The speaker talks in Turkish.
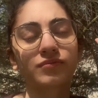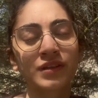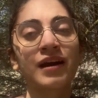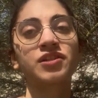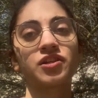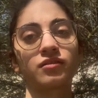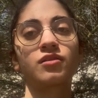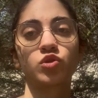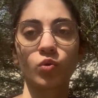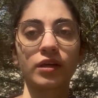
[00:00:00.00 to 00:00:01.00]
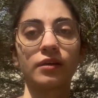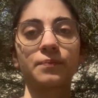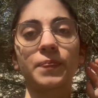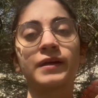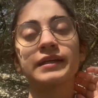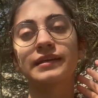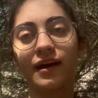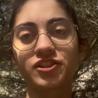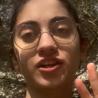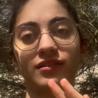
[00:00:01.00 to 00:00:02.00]
Gerçekten çok iyi. Hani
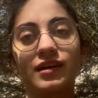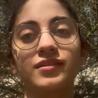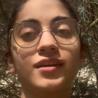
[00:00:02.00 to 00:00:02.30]
gerçekten